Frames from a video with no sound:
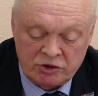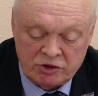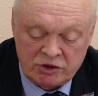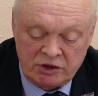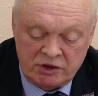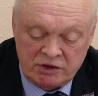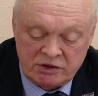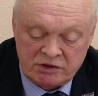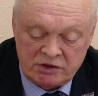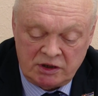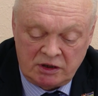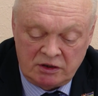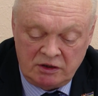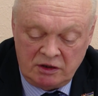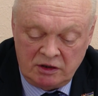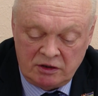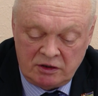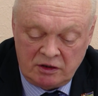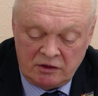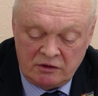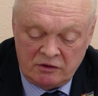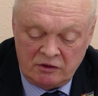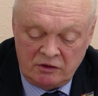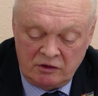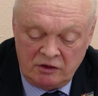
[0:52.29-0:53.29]
6 статьи
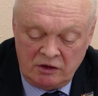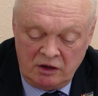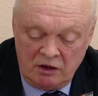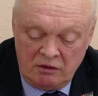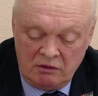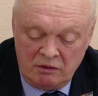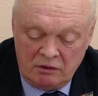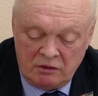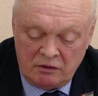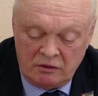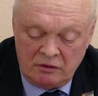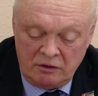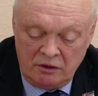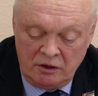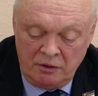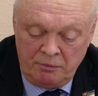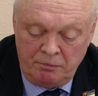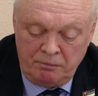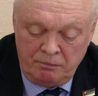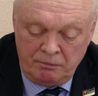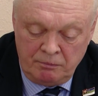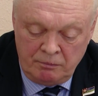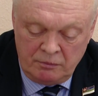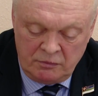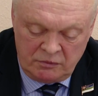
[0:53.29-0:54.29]
39
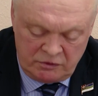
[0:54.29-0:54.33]
и